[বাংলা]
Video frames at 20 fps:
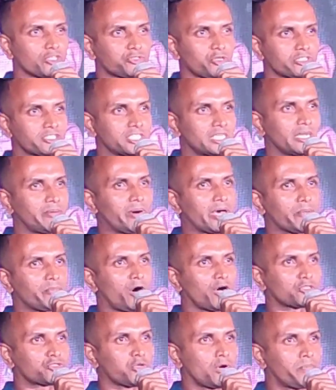যত সিনেমার
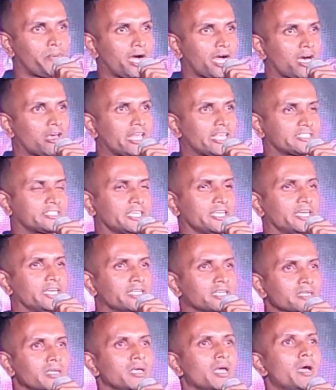ভক্ত ভাগর আছেন
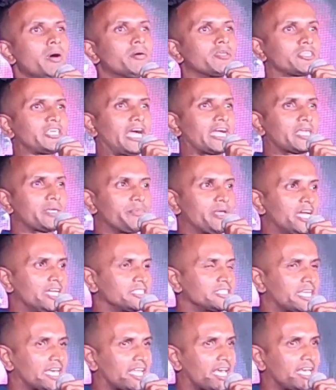সাকিবিয়ান
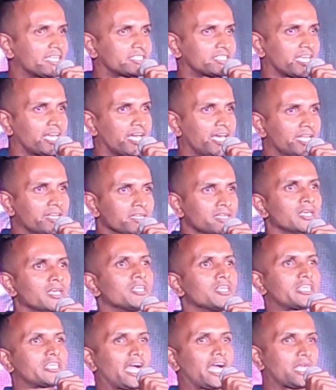যারা আছেন
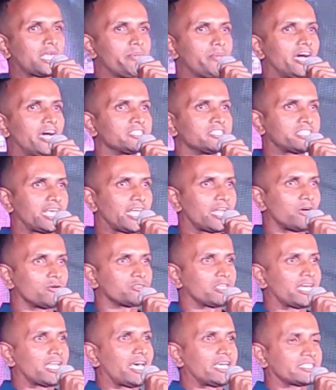সাকিবিয়ান সারাও
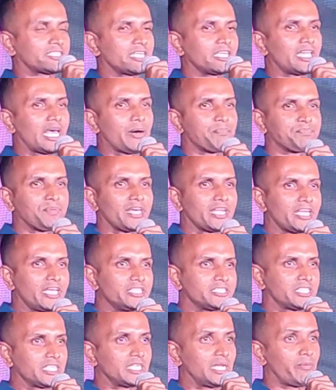যারা আছেন আপনারা
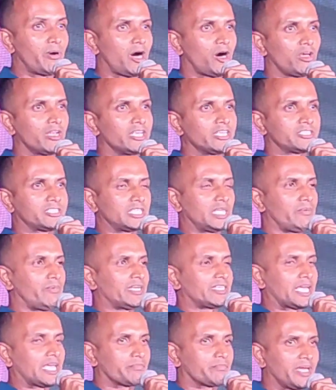এই সিনেমা হলে
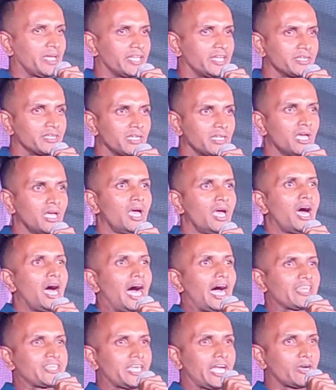সিনেমা দেখবেন
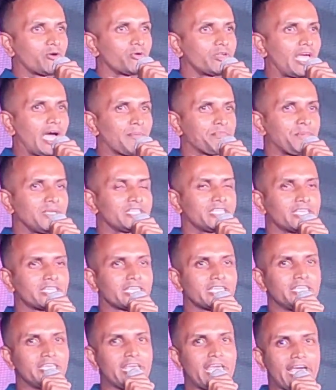আশা করি
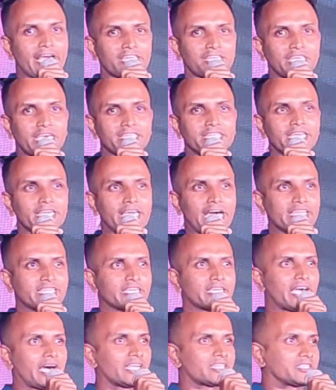আপনাদেরকে নিয়ে একসাথে
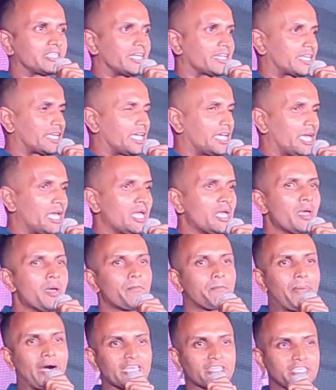কাঁধে কাজ রেখে
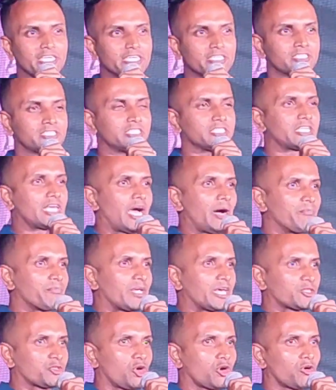পাশের চিঠে
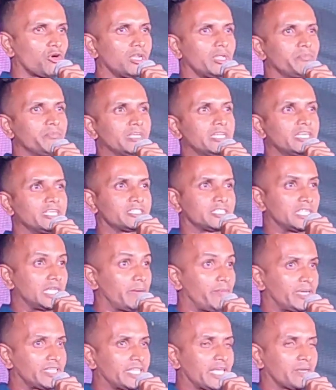আমরা সকলে মিলে
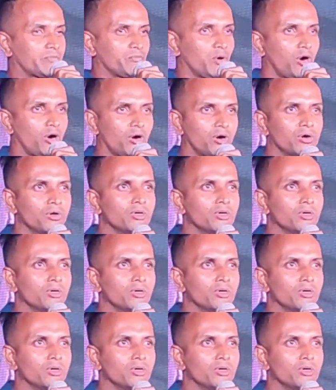সিনেমা দেখব